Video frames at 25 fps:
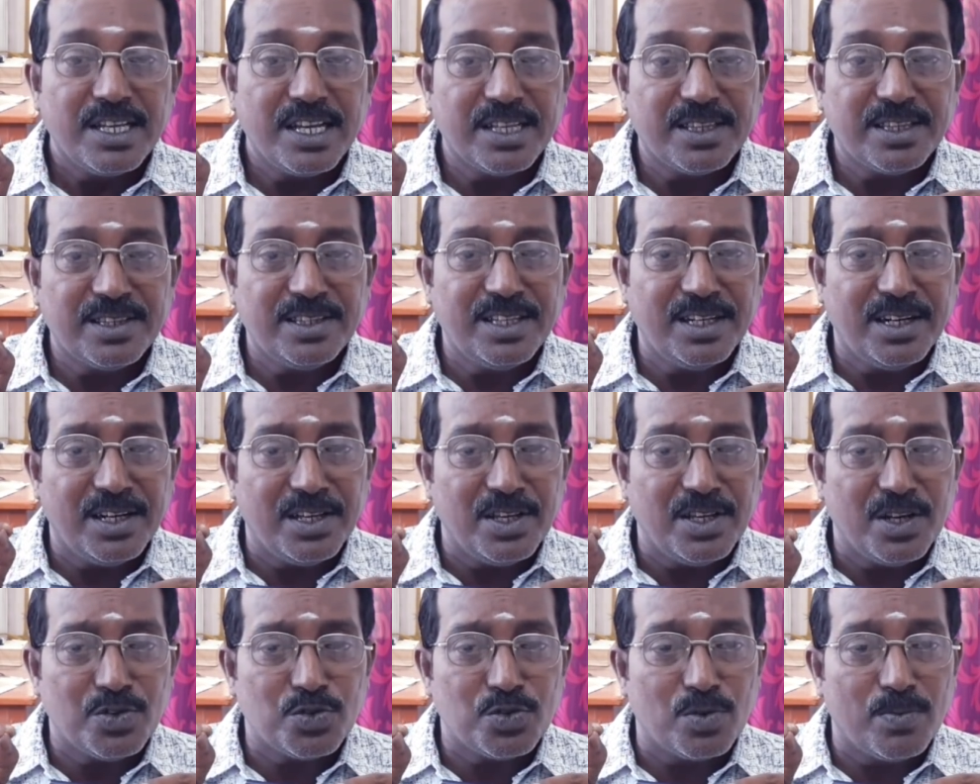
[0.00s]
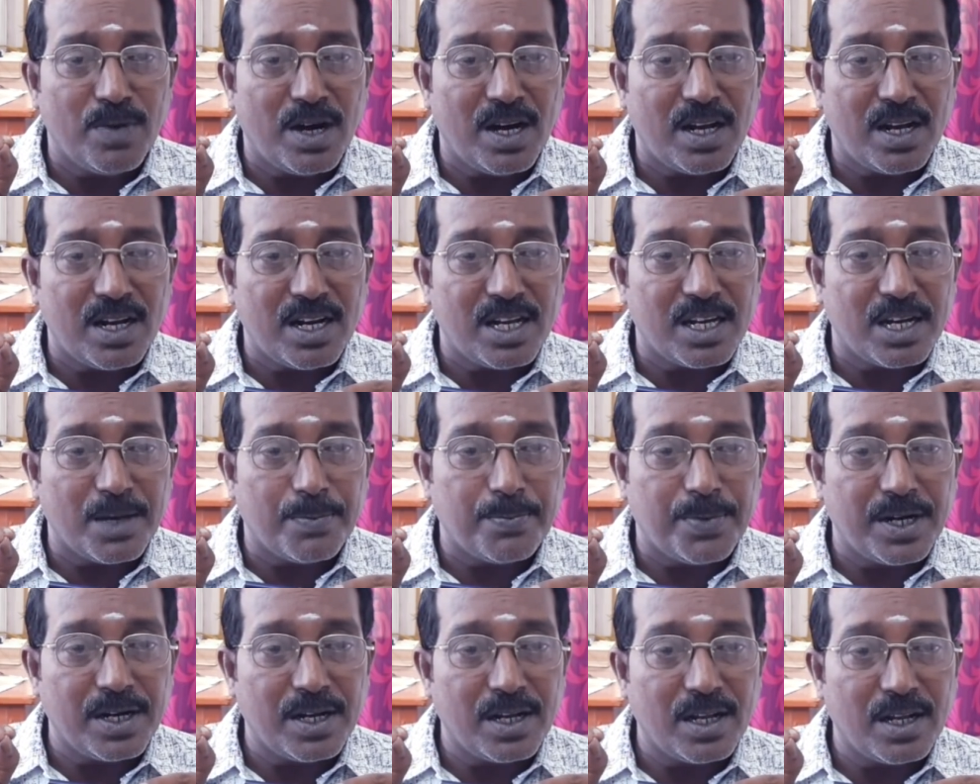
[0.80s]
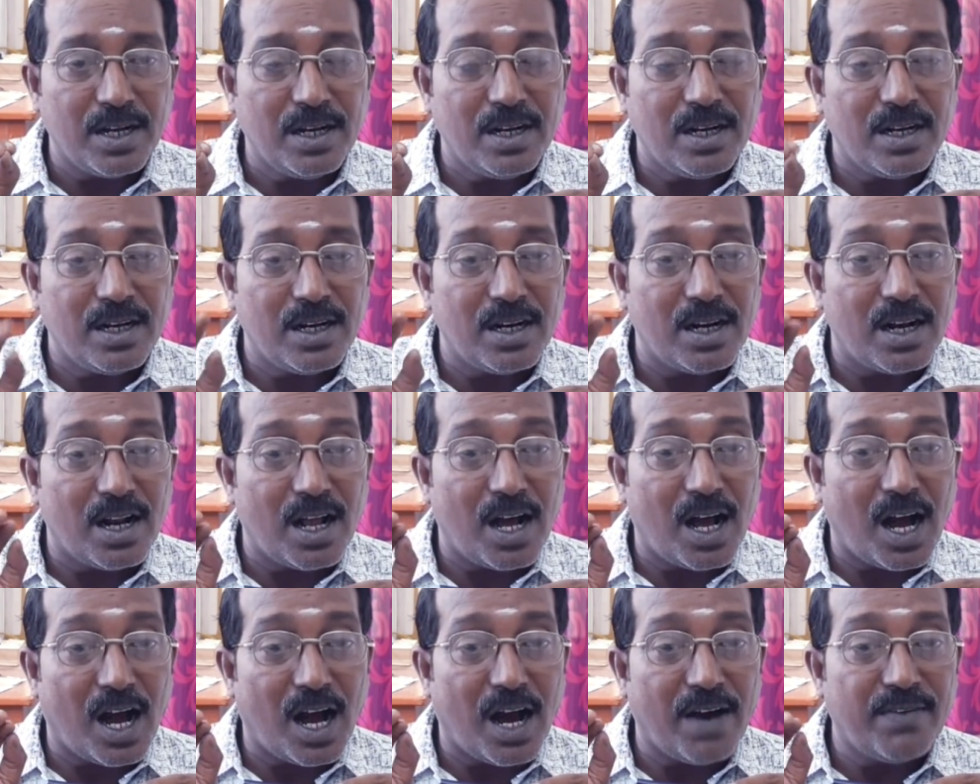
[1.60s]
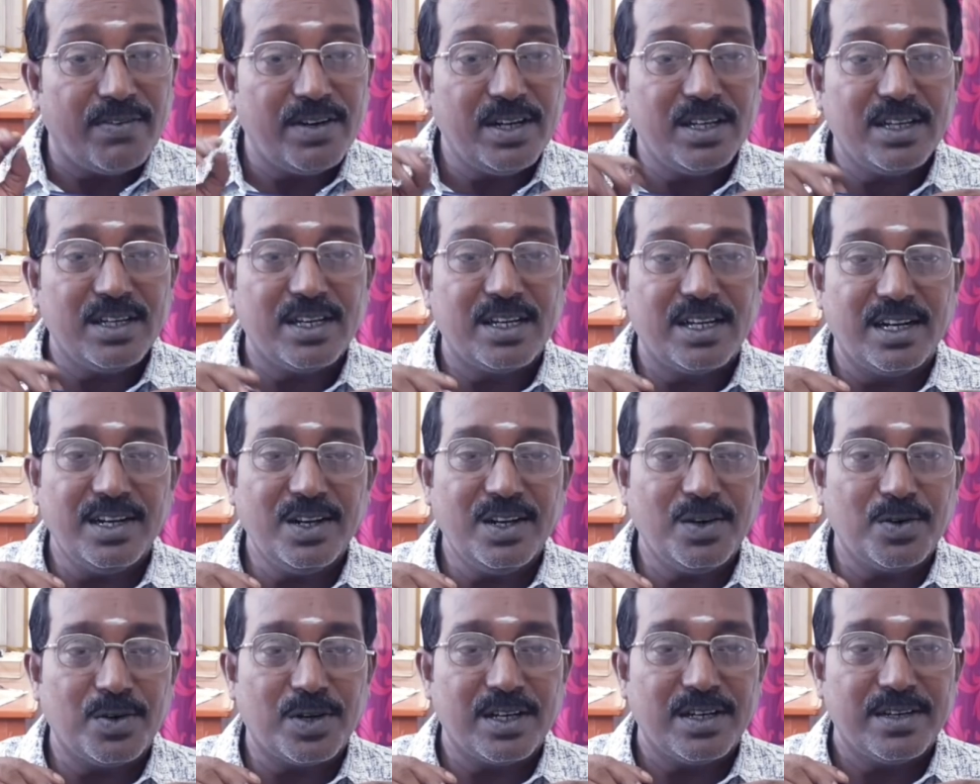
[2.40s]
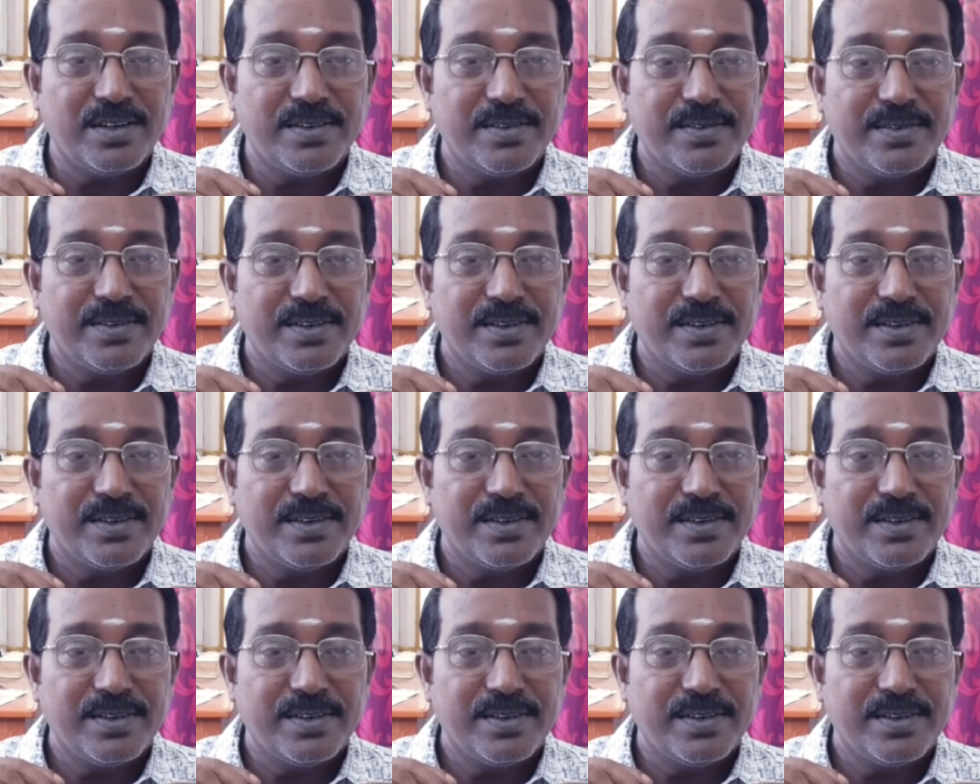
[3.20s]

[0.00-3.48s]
எத்தனையோ சுமாராக பெண்கள் அவளுக்கு என்ன உரம்